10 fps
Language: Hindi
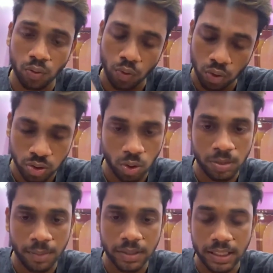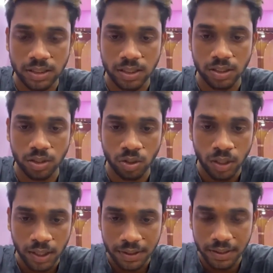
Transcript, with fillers: तो वो उसको भी आप दे सकते हो